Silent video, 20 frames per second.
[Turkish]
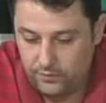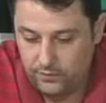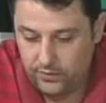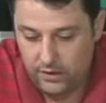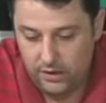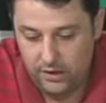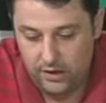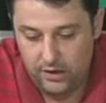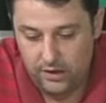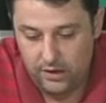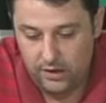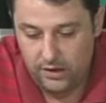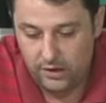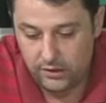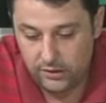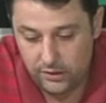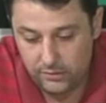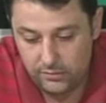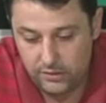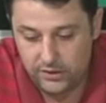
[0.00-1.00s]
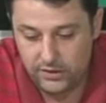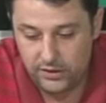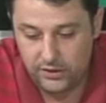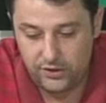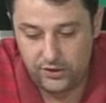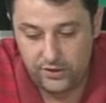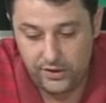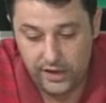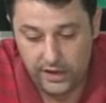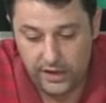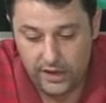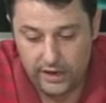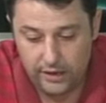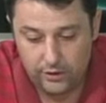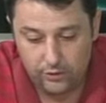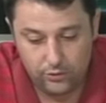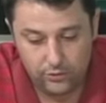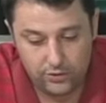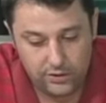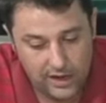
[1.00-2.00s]
e, katılması için ne
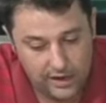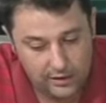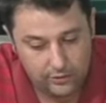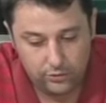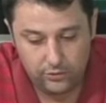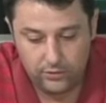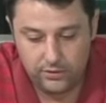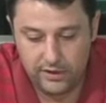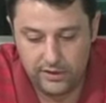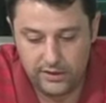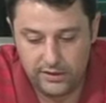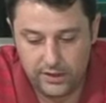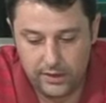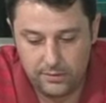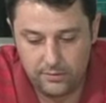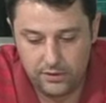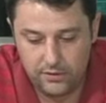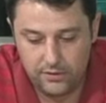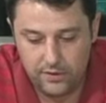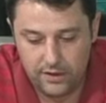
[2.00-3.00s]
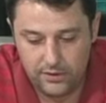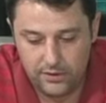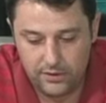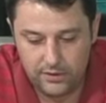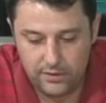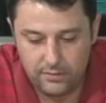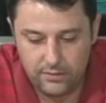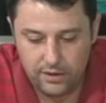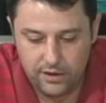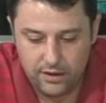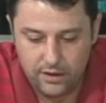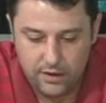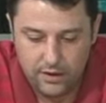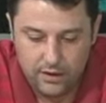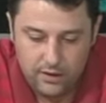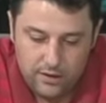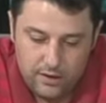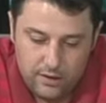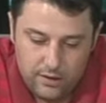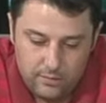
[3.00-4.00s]
gerekiyorsa her türlü desteğimizi vereceğiz ama
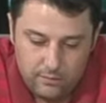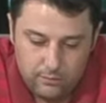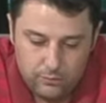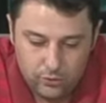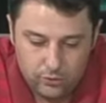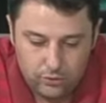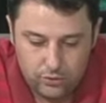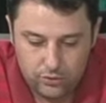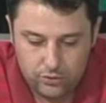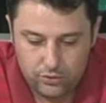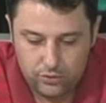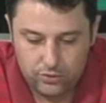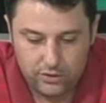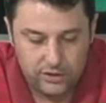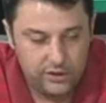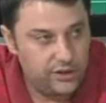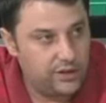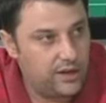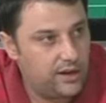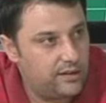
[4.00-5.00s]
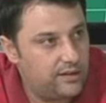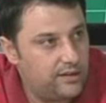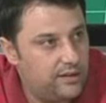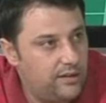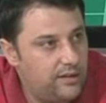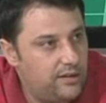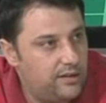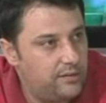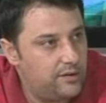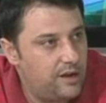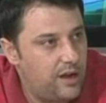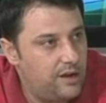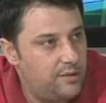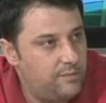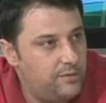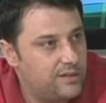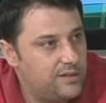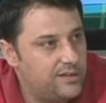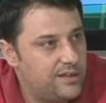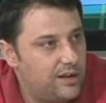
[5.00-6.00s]
bu tür soru işaretleri yani
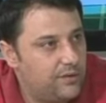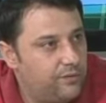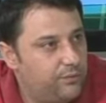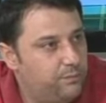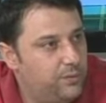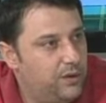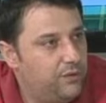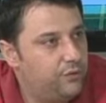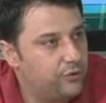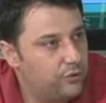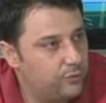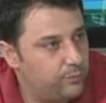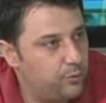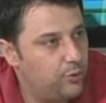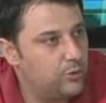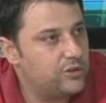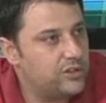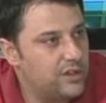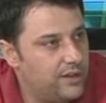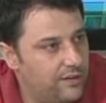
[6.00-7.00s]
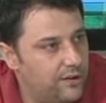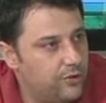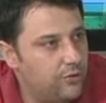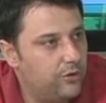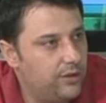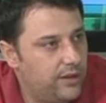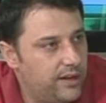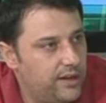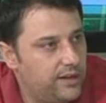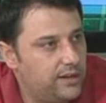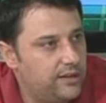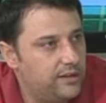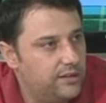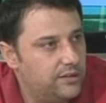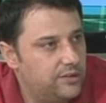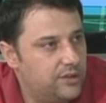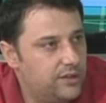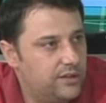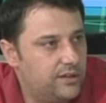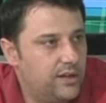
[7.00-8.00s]
bizler bir futbol sever olarak
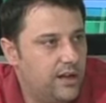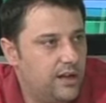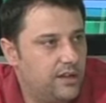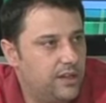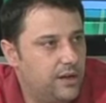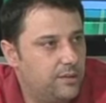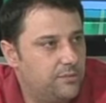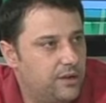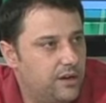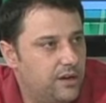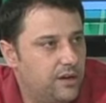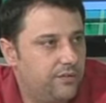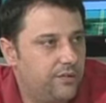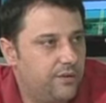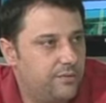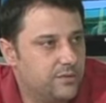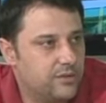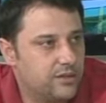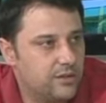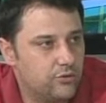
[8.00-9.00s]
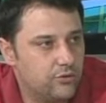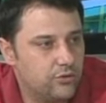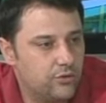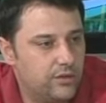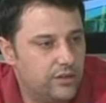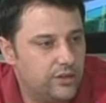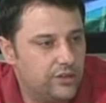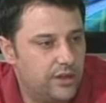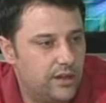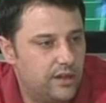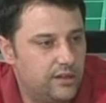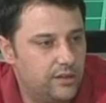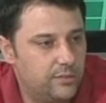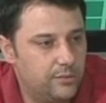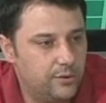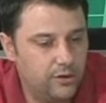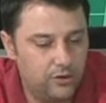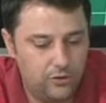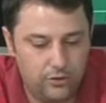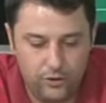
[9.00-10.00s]
ciddi anlamda kafamızda soru işareti
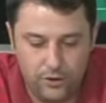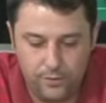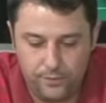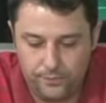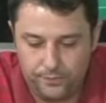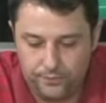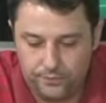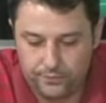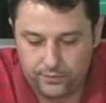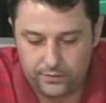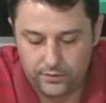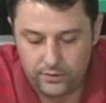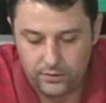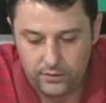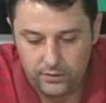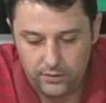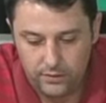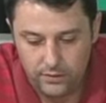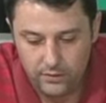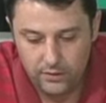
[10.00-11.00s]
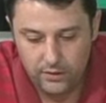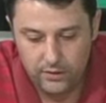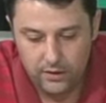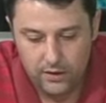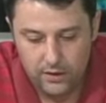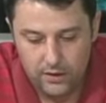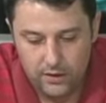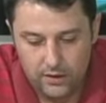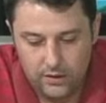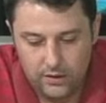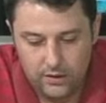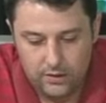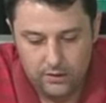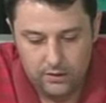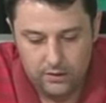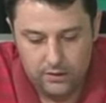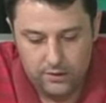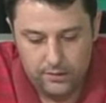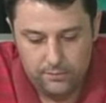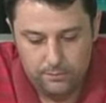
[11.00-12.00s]
bırakıyor. Evet maçla
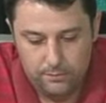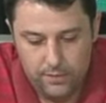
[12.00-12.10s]
ilgili tahminim